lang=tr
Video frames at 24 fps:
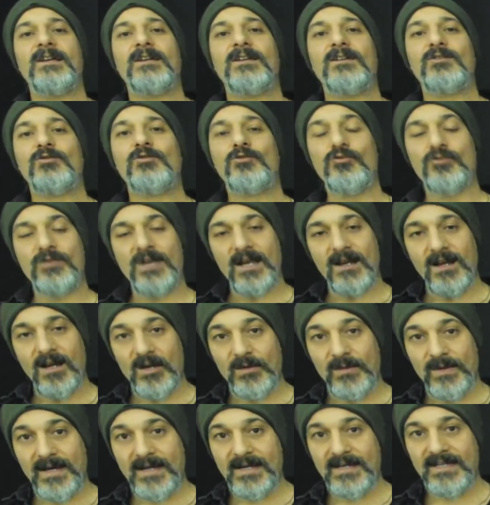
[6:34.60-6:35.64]
Güzel
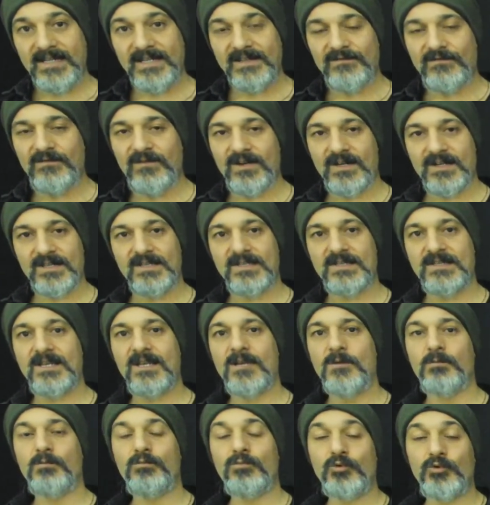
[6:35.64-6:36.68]
haberlerim var
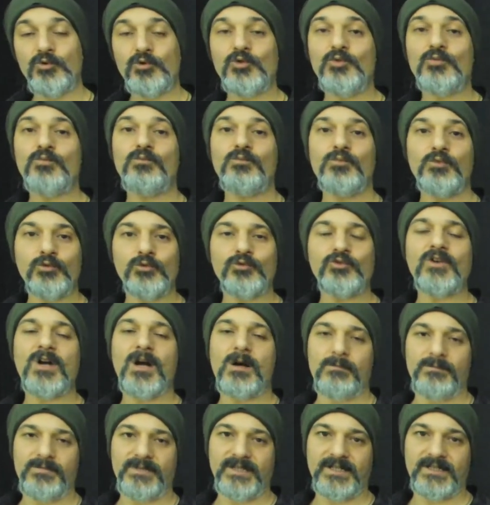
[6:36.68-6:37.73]
size. Bütün
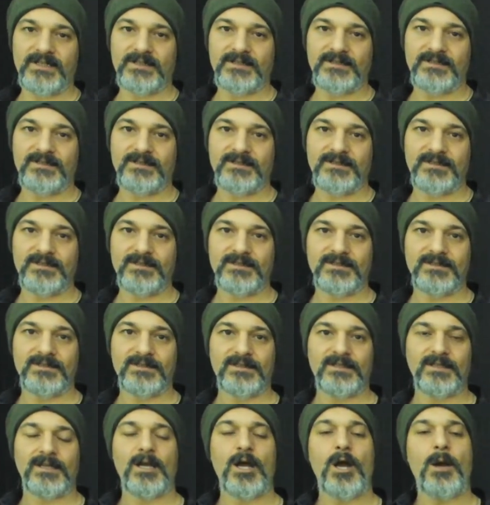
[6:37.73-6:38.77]
bootcampların
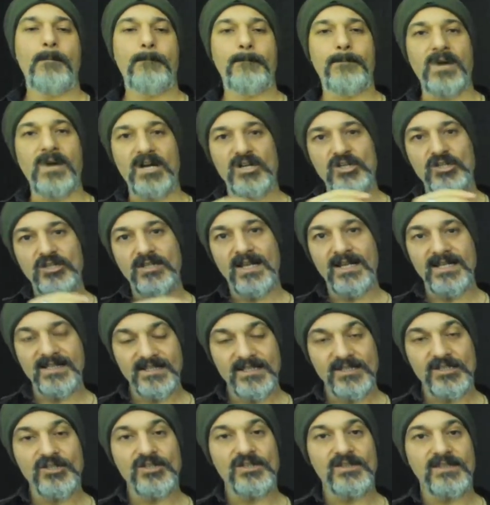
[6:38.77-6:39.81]

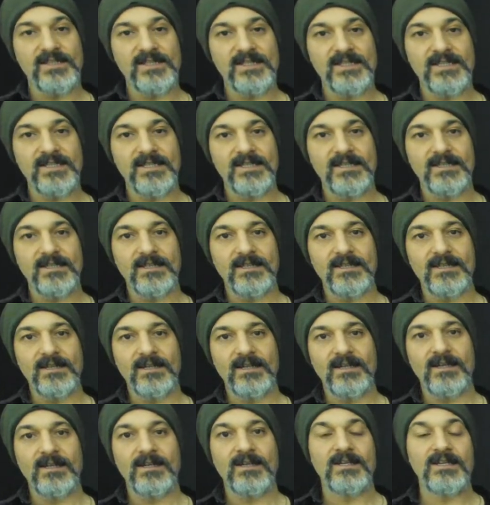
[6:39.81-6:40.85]
başlangıcındaki
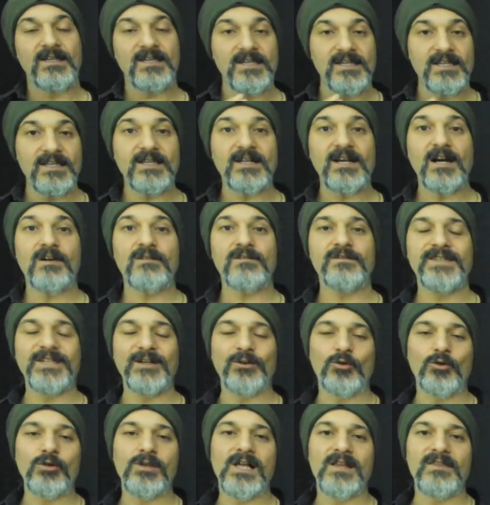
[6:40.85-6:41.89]
ilk hafta
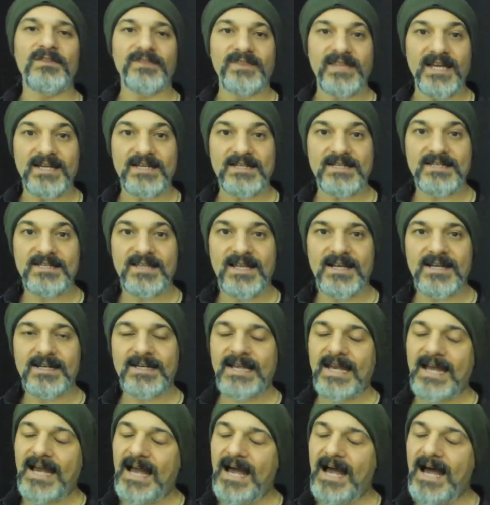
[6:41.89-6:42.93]
olan dersler
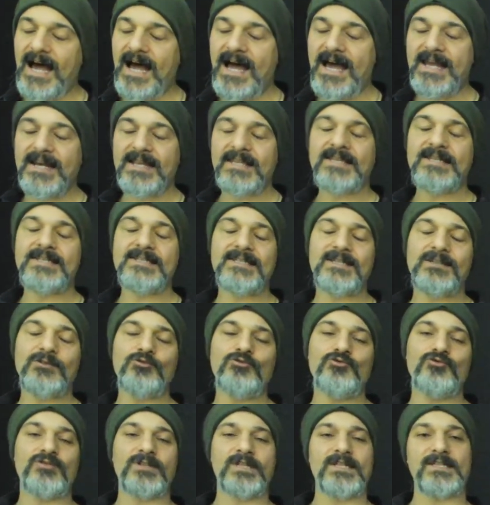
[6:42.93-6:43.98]
herkese
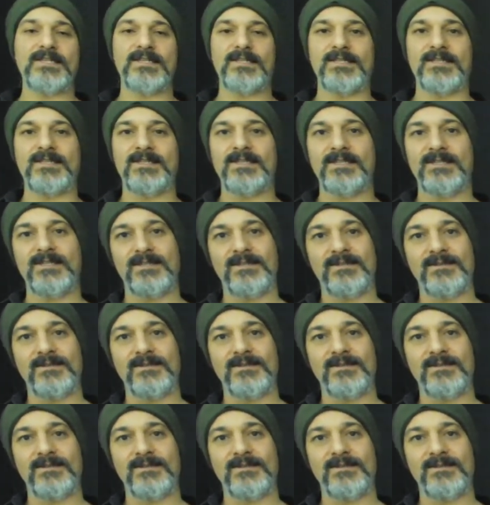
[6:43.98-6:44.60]
ücretsiz.